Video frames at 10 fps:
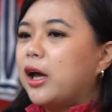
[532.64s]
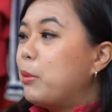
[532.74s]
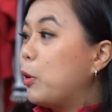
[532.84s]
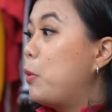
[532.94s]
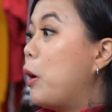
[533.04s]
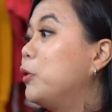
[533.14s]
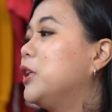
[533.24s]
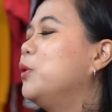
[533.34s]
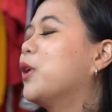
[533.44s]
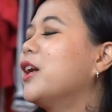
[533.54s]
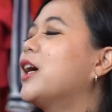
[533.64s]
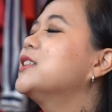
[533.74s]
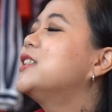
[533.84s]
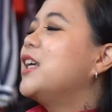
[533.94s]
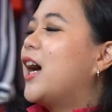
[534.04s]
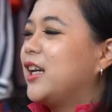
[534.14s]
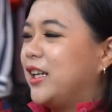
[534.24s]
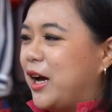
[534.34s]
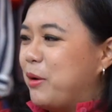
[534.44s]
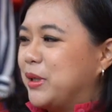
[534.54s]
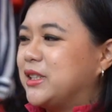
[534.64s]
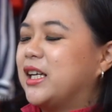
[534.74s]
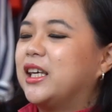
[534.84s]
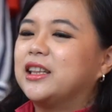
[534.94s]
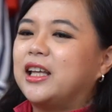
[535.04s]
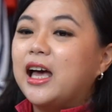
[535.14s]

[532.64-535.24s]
kayak baru bangun tidur kan kasihan ya iya. pacar yeah. kita.